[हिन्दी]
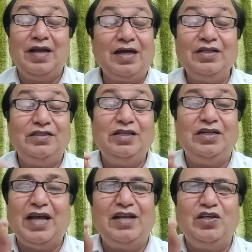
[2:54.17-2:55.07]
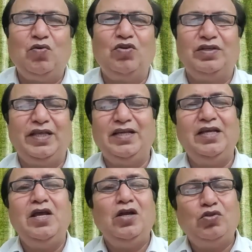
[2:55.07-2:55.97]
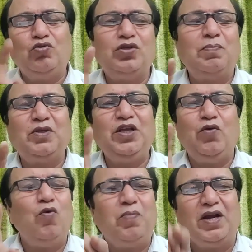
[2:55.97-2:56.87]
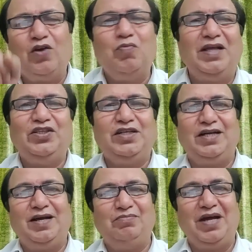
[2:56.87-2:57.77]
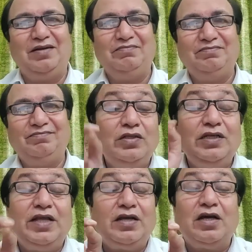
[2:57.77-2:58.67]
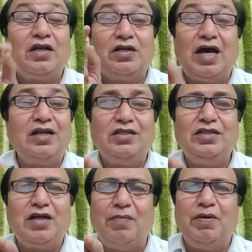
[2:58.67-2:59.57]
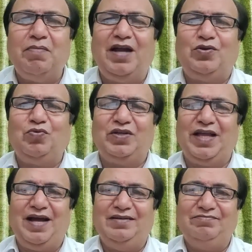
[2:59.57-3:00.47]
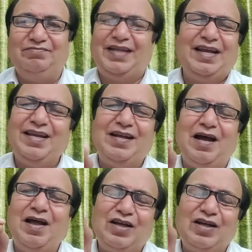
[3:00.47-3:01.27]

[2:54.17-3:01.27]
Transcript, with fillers: नारद जी ने डायरी कर देखी तो सबसे ऊपर हनुमान जी का नाम था ये देखकर नारद जी का अभिमान टूट गया कहने का